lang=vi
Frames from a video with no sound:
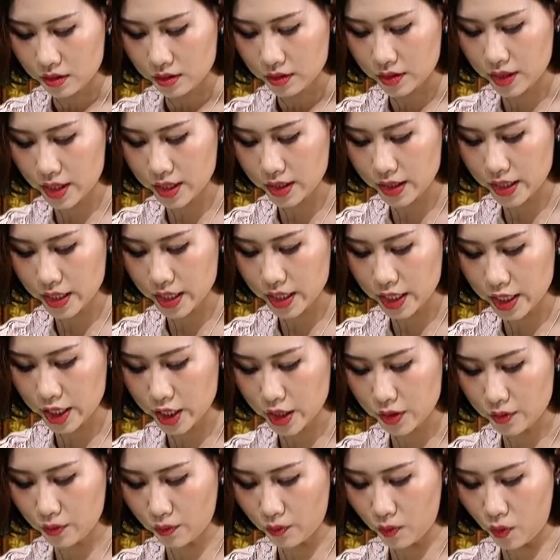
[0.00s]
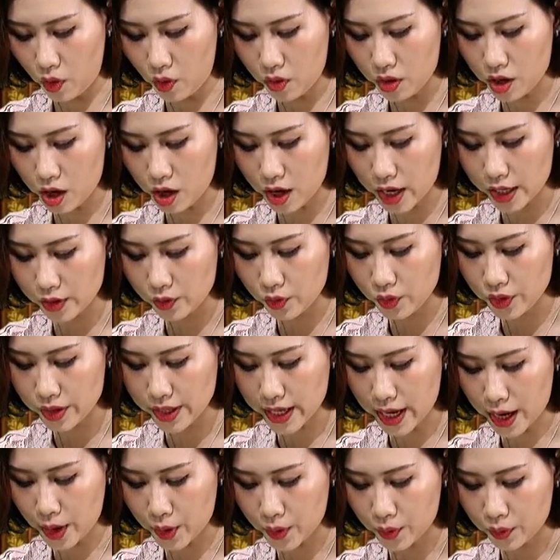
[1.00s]
Thế thì bố con anh nuôi
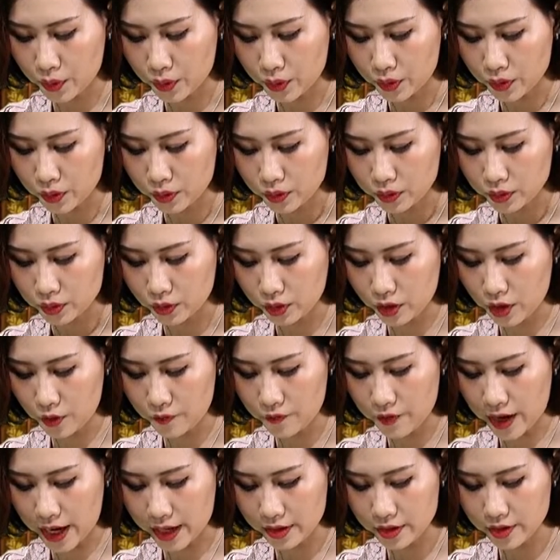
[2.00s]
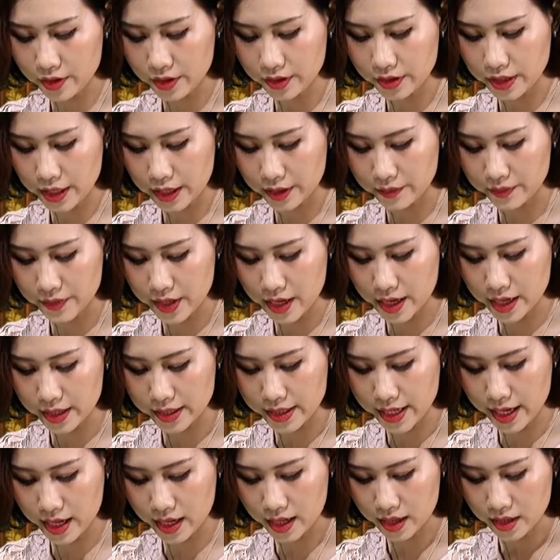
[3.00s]
nhau, tôi không phải gửi tiền về
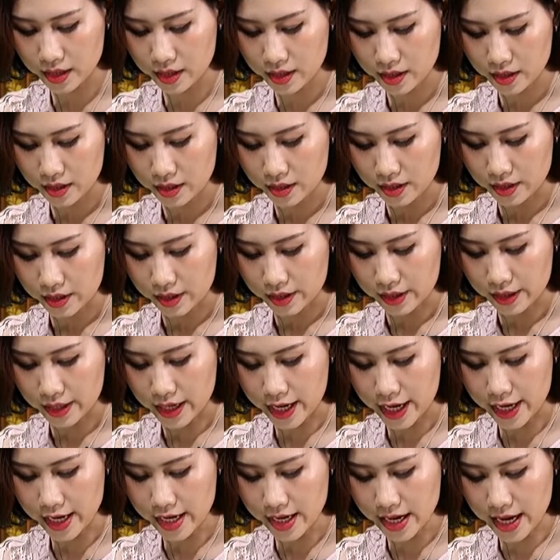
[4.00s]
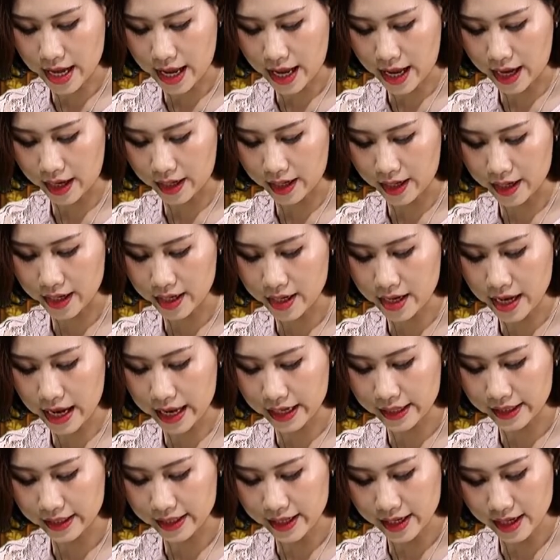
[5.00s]
nha. Đấy là ý
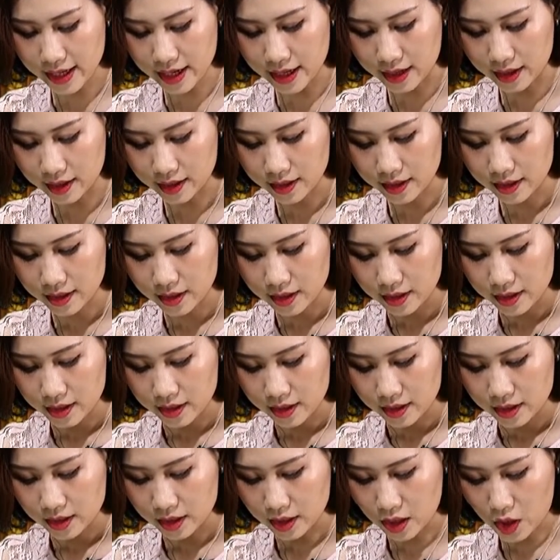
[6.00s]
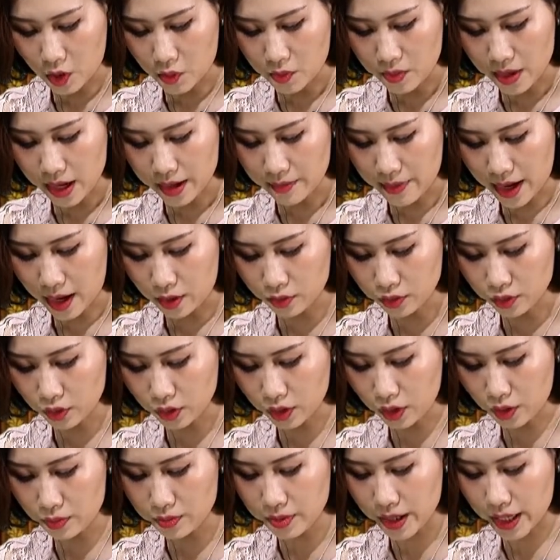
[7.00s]
anh nha. Không lại bảo tôi
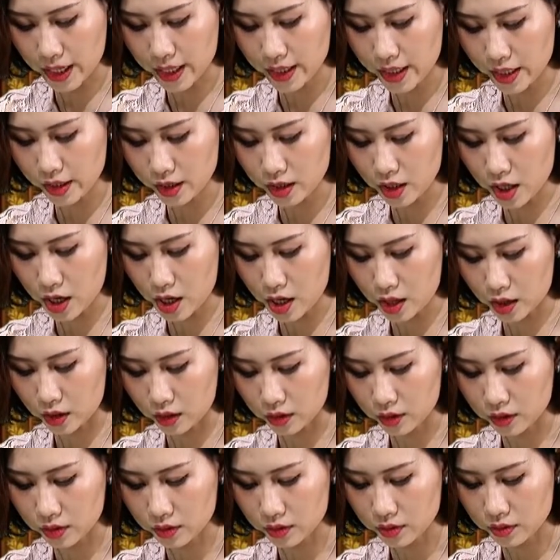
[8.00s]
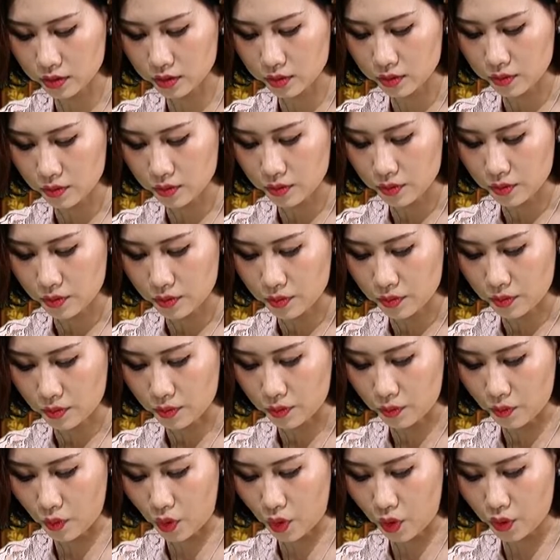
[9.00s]
không nghĩ đến con.
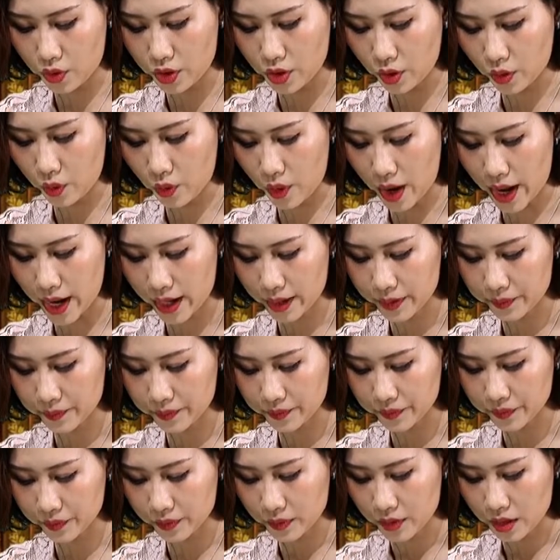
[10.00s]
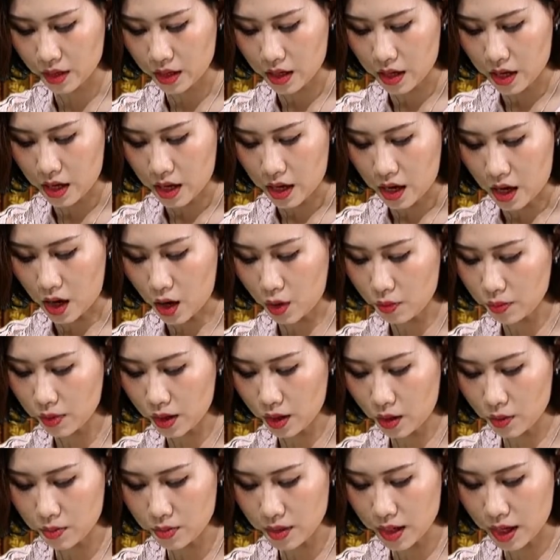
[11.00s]
Bố nó quát. Ông
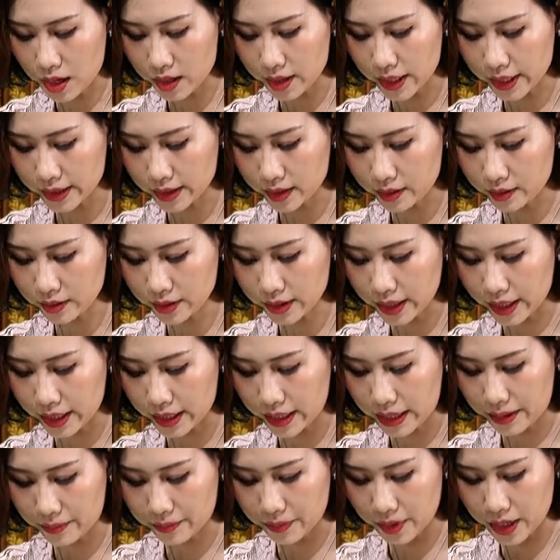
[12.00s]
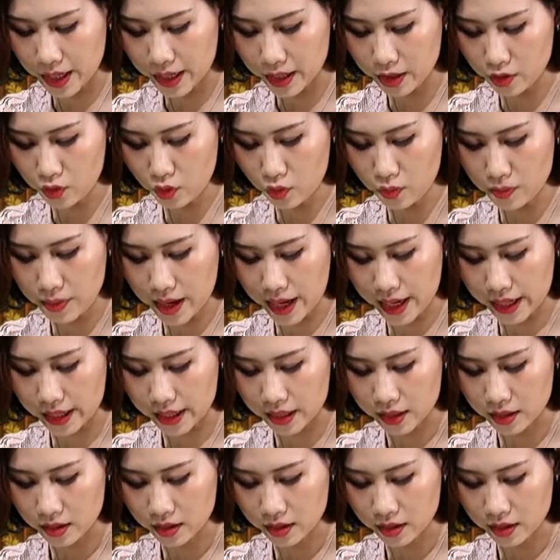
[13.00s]
không cần cái thứ tiền làm đĩ của mày.